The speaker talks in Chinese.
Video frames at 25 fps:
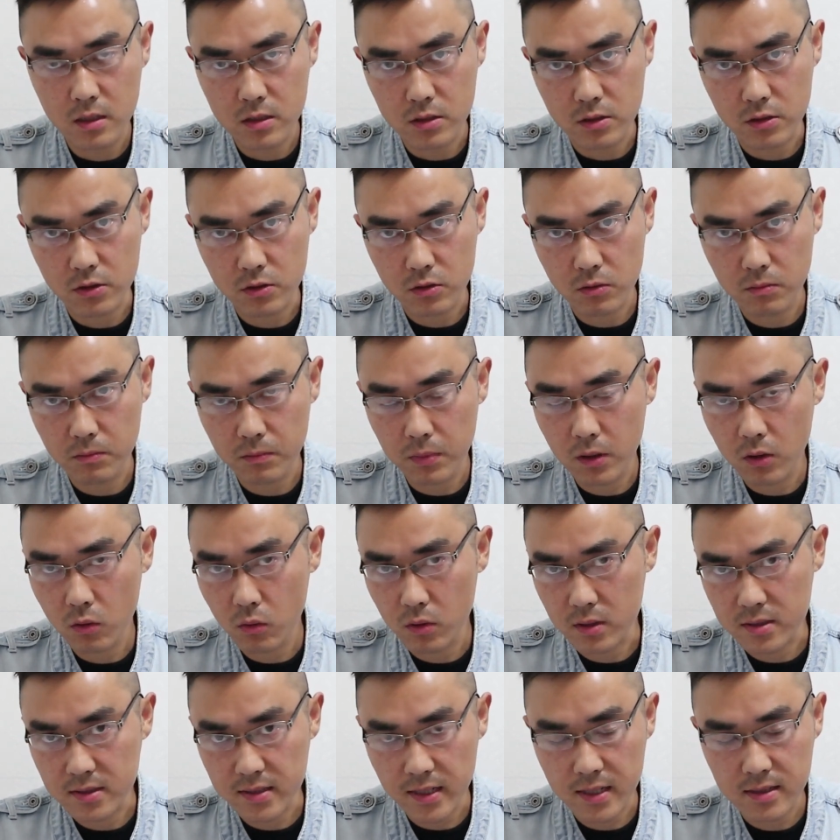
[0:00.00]
其中包
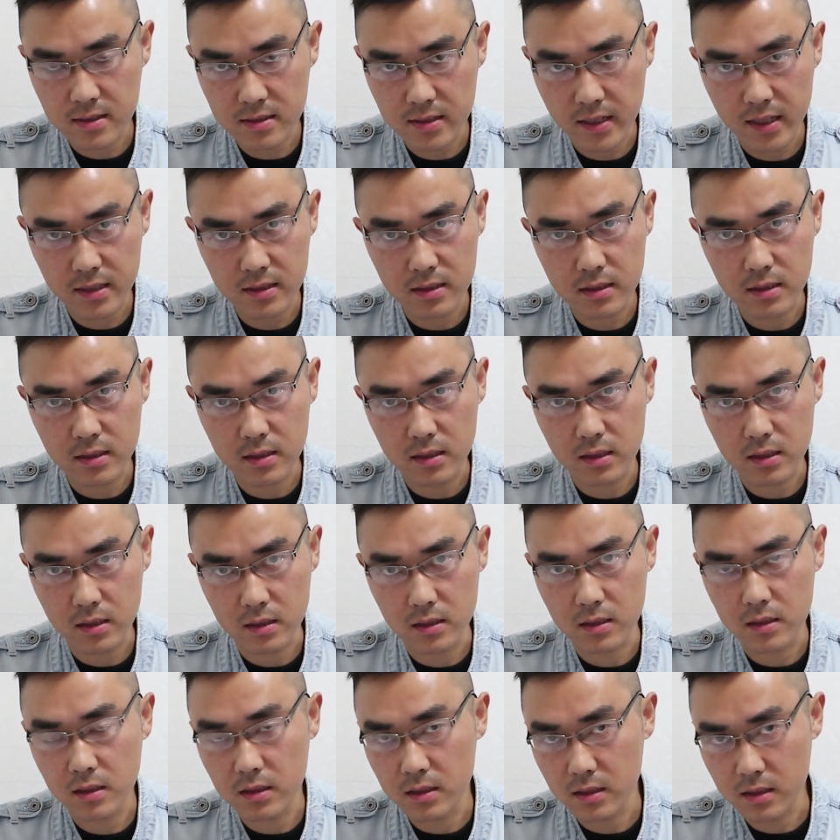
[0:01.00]
括三餐
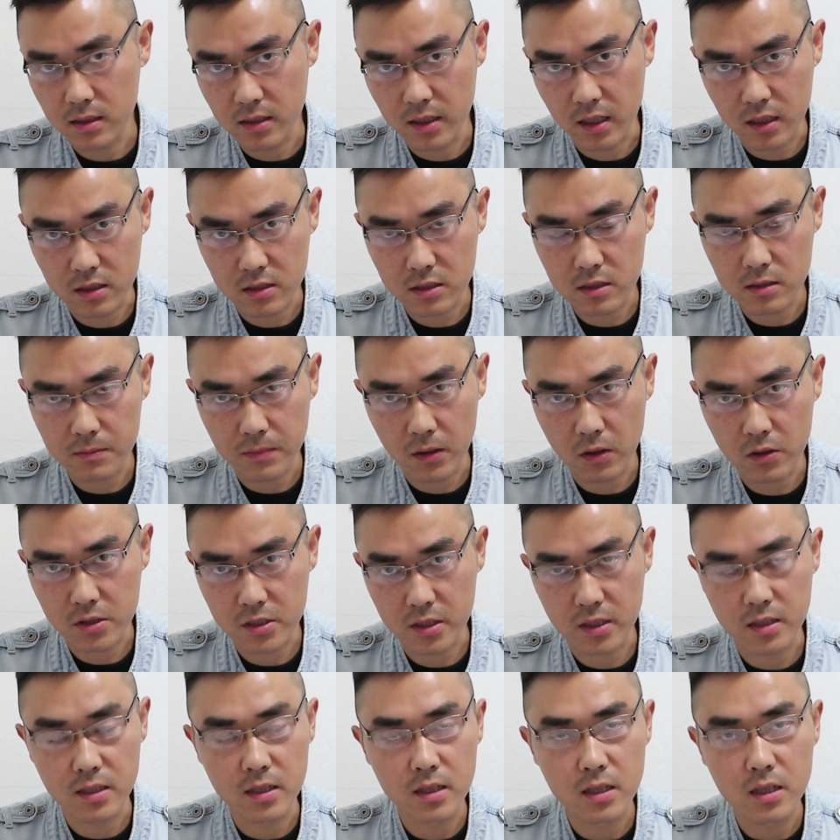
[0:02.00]
和两日的保
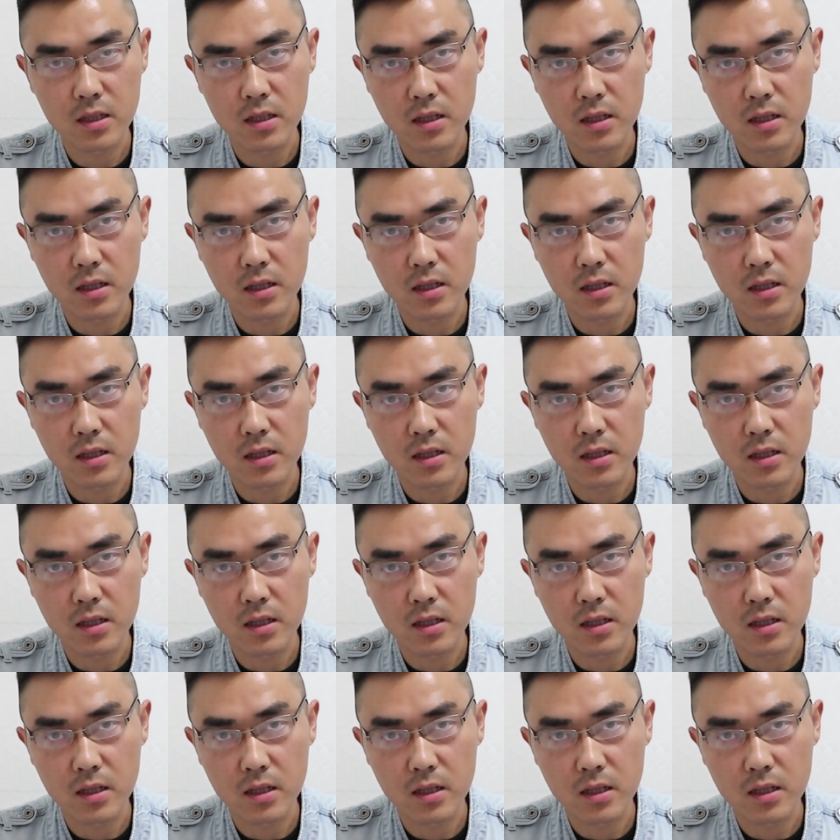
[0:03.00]
险，